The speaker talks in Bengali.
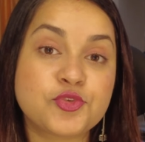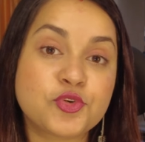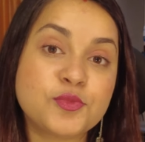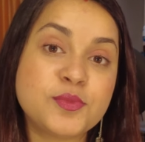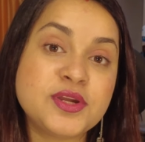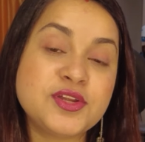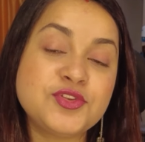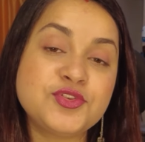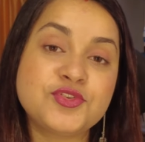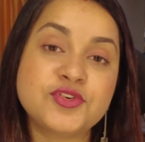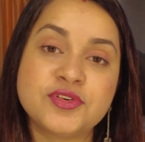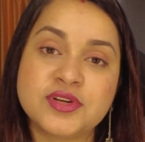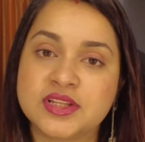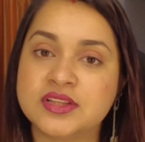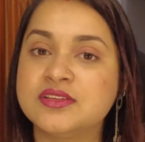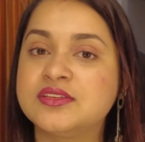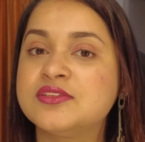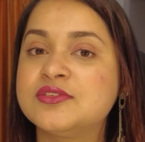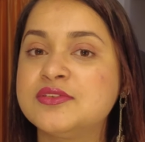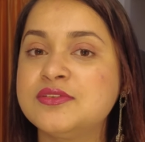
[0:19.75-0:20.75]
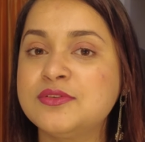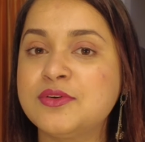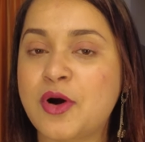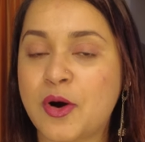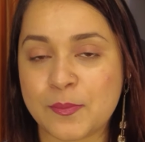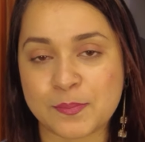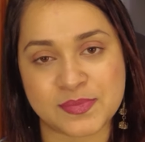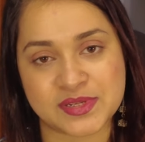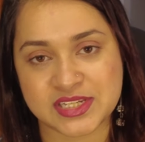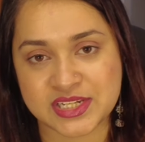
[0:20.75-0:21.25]
রবীন্দ্র নৃত্য
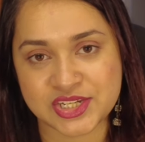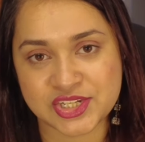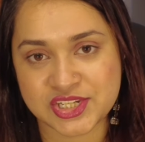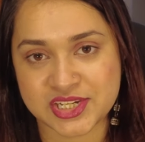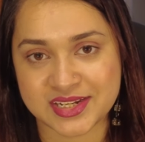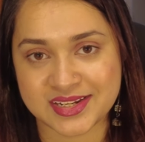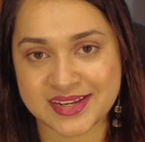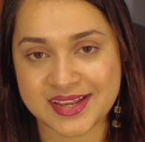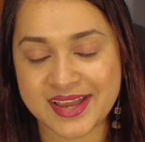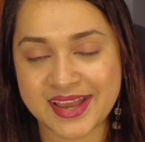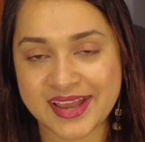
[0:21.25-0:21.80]
কম্পিটিশান